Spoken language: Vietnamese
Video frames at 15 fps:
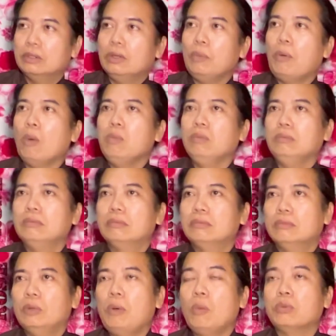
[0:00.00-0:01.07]
nó phun
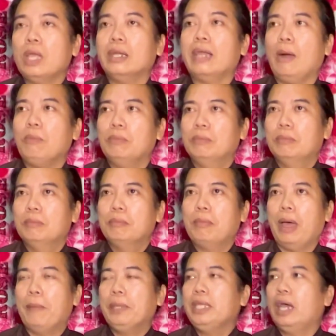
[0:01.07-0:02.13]
nó phun chất độc
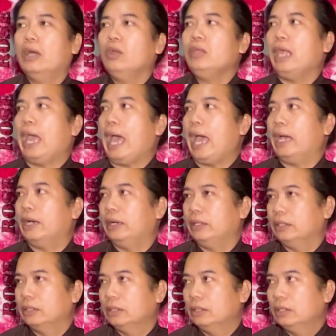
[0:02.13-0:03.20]
mà bây giờ nó già rồi